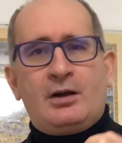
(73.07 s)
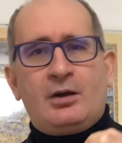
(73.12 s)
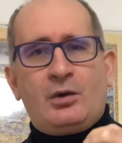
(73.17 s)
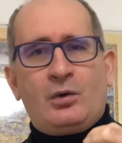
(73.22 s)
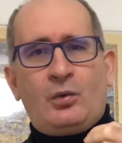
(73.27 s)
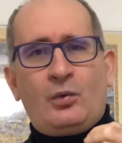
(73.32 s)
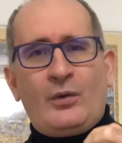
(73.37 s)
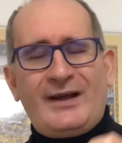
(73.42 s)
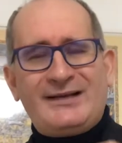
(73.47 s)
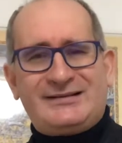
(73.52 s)

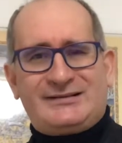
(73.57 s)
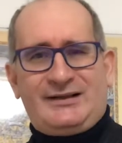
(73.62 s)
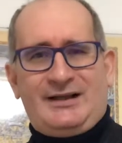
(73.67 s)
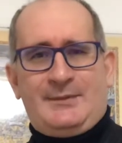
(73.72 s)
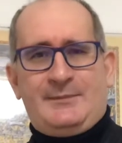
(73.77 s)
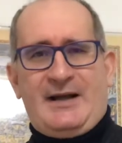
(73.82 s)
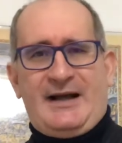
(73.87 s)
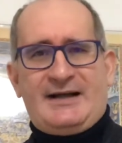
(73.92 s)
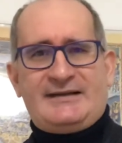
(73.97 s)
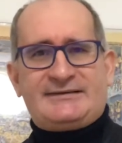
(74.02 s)
Questa è la
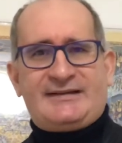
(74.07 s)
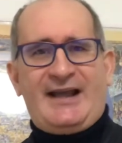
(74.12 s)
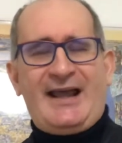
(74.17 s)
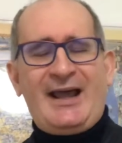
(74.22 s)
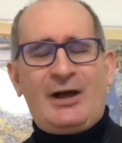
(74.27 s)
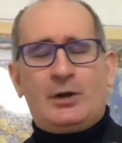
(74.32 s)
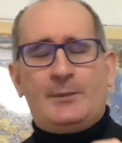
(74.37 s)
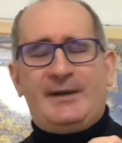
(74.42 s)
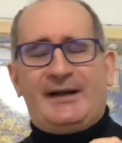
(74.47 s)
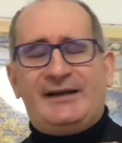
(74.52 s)
base.
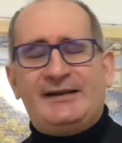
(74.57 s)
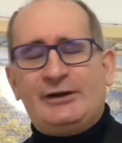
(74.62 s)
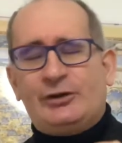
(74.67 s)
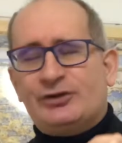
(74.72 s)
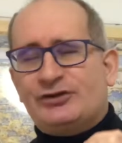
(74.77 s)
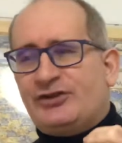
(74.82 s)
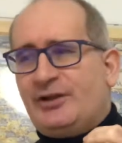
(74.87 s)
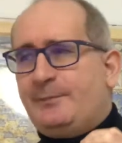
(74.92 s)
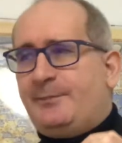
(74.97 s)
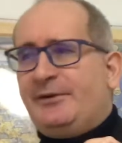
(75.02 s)
Ecco perché dico
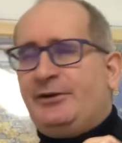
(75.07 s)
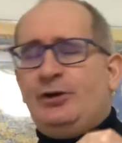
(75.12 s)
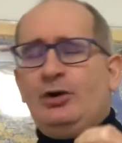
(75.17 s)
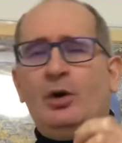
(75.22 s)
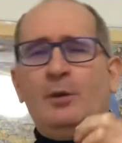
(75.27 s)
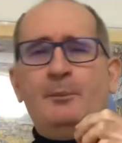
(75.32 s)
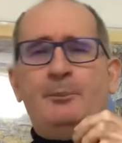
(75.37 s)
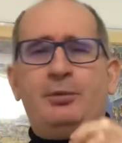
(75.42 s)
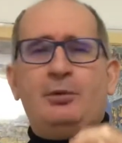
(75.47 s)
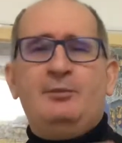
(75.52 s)
sempre di
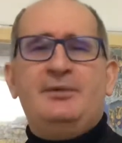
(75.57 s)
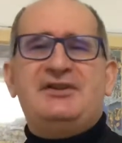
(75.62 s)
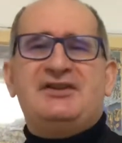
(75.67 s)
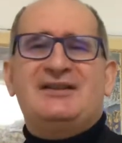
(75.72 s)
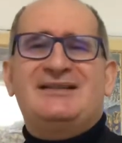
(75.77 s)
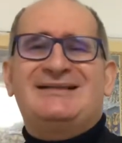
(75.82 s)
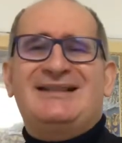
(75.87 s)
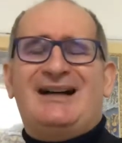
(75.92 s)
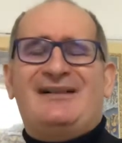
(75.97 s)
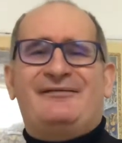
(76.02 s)
non
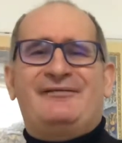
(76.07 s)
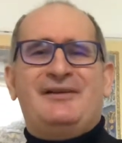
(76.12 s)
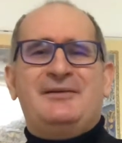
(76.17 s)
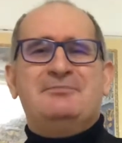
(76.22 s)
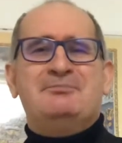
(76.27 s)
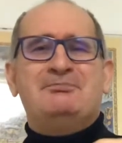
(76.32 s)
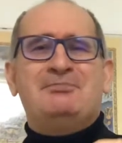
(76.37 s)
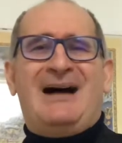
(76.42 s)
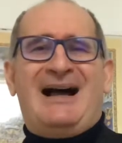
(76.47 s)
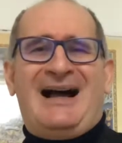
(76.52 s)
pubblicizzarvi
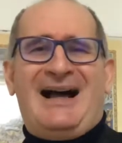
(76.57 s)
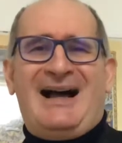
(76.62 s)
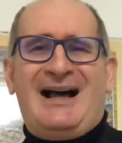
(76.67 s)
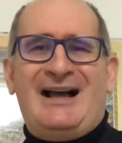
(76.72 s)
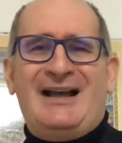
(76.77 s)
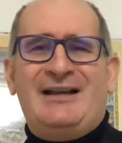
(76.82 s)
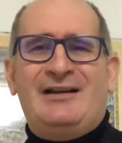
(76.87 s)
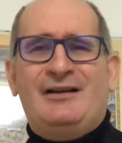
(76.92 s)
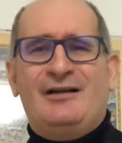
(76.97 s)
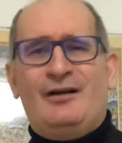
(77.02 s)

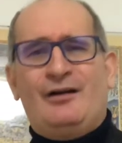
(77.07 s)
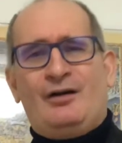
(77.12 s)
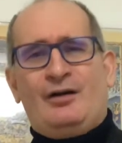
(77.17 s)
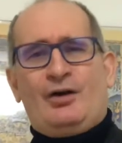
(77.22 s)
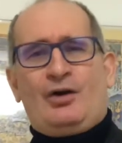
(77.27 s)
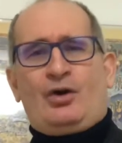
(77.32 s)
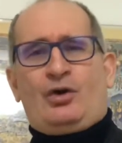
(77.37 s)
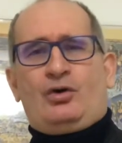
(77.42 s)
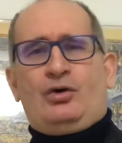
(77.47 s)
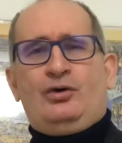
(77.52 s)
mai
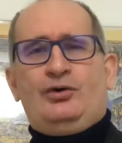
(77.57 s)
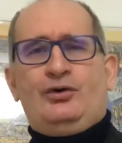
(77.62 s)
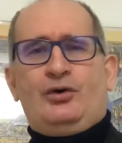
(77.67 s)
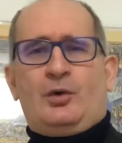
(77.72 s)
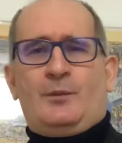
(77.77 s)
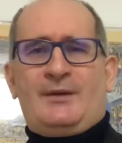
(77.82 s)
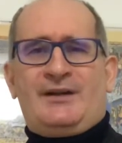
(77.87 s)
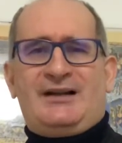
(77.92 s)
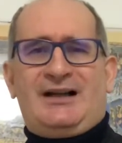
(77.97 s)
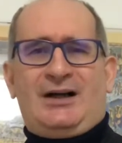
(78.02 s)
col
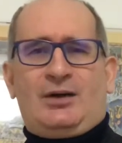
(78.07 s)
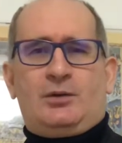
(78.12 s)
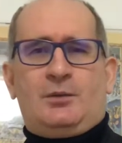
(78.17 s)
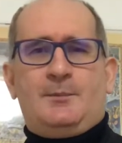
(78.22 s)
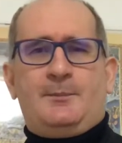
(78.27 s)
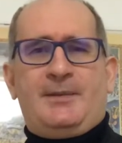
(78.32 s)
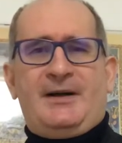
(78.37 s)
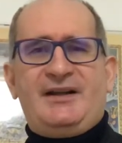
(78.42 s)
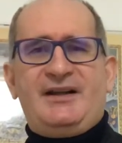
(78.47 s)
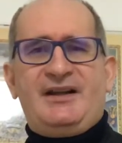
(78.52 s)
nome della
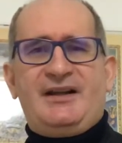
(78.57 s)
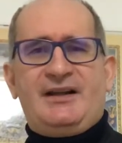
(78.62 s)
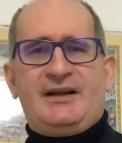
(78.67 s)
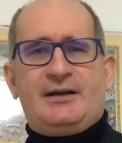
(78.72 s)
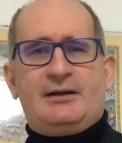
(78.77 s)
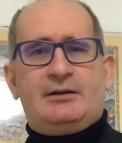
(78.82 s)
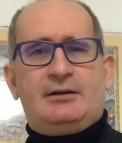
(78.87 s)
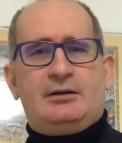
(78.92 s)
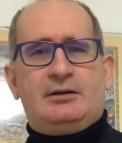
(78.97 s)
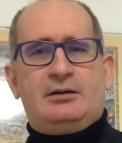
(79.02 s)

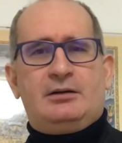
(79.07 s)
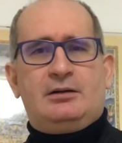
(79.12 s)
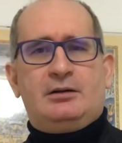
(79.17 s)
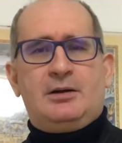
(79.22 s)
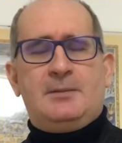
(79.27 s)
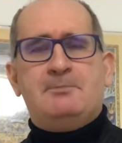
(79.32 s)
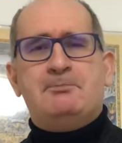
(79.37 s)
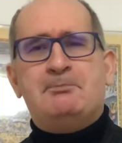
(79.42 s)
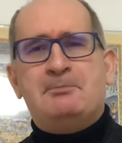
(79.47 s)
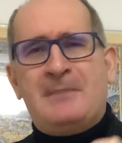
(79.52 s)
compagnia,
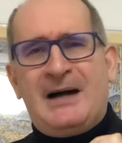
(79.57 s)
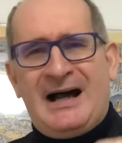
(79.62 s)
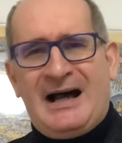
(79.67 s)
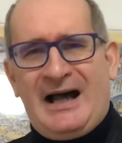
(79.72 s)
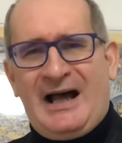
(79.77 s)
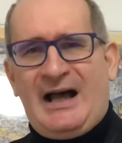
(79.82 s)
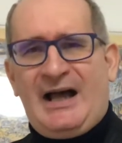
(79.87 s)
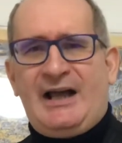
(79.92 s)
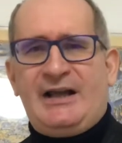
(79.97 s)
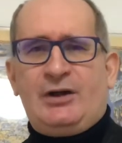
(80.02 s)

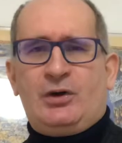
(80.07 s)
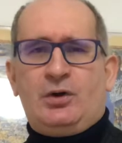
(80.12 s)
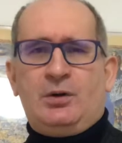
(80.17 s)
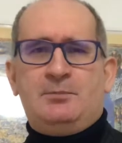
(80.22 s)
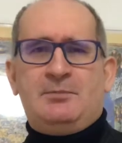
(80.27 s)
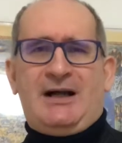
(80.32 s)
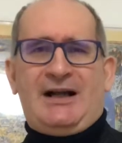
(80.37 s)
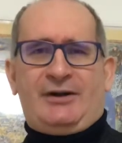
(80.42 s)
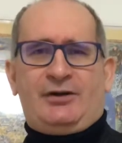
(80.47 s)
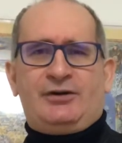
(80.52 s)
mai col
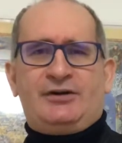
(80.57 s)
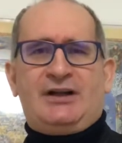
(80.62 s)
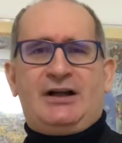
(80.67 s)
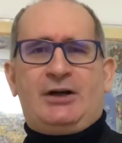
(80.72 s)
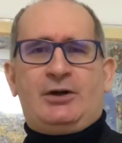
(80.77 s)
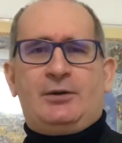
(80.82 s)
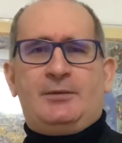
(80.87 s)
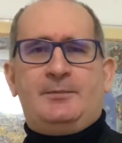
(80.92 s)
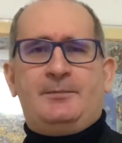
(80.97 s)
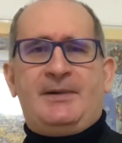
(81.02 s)
marchio della
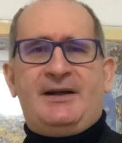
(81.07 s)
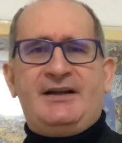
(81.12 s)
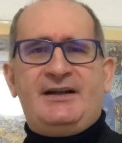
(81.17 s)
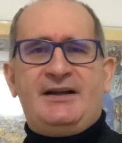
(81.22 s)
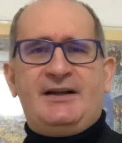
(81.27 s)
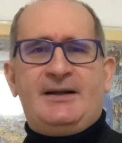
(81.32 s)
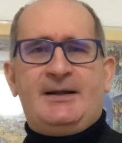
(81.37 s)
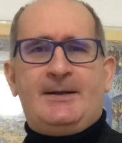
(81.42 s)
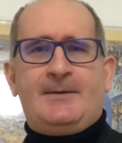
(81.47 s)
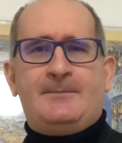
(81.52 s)

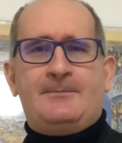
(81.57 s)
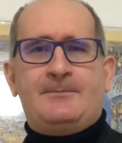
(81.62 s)
compagnia.